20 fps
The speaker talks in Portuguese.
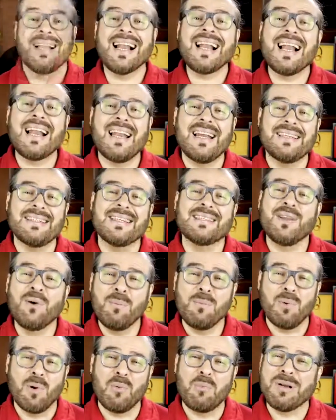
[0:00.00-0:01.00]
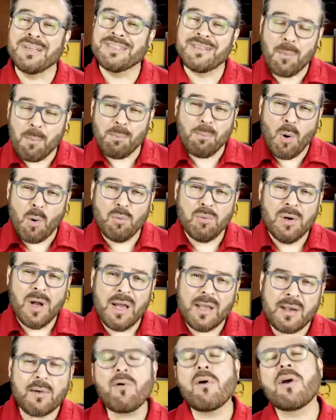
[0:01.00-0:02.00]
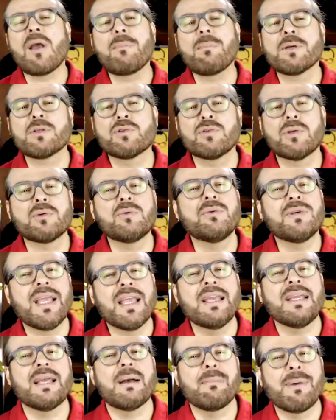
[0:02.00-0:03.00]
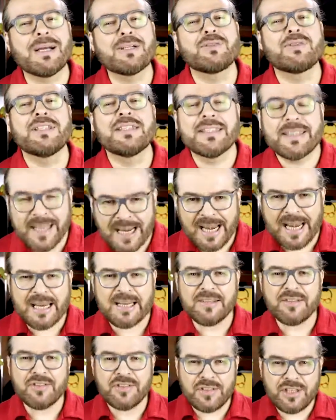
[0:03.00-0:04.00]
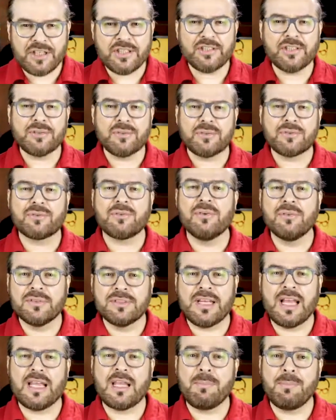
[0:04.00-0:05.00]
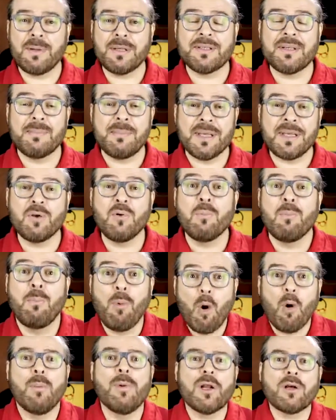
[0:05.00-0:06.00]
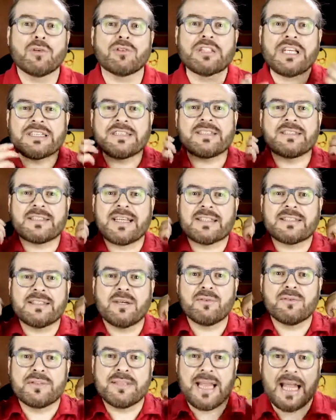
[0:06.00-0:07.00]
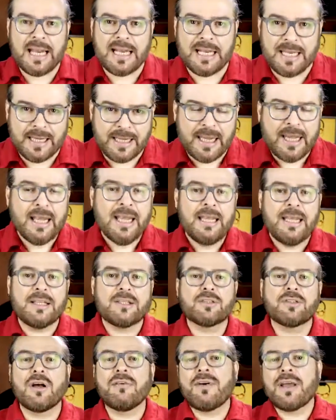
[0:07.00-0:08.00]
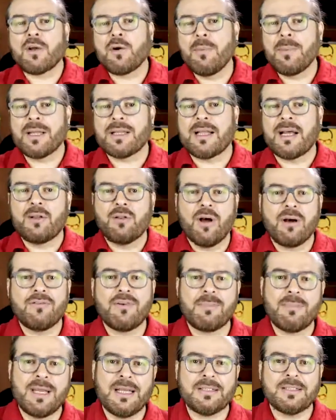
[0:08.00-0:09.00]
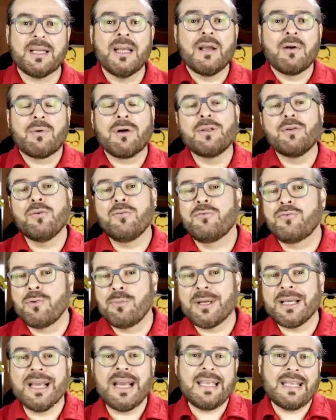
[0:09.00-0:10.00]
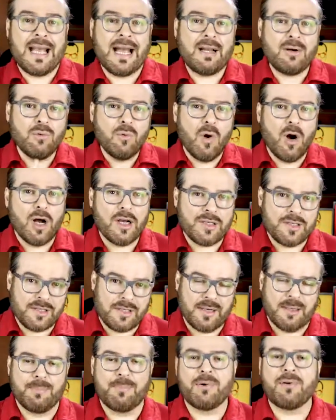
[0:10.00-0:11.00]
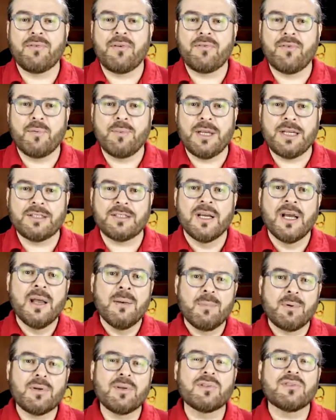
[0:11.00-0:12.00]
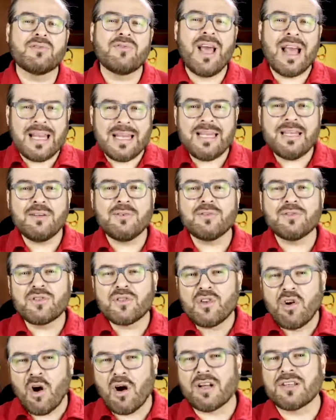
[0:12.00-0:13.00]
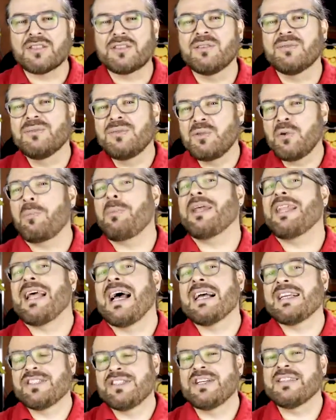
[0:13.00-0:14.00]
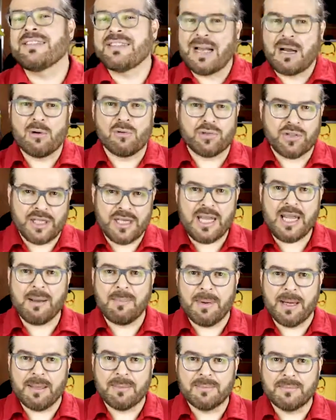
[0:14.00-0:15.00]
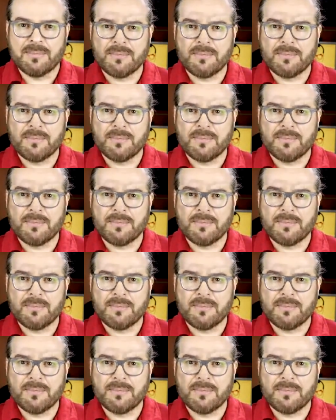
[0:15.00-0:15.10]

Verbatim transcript: La La Land é tão bom, mas tão bom, que qualquer pessoa com QI abaixo de 3 dígitos consegue perceber que o público já se esqueceu dele e só vai comentar novamente quando o filme ganhar um Oscar, provavelmente, porque os velhinhos gostam de homenagens ao cinema.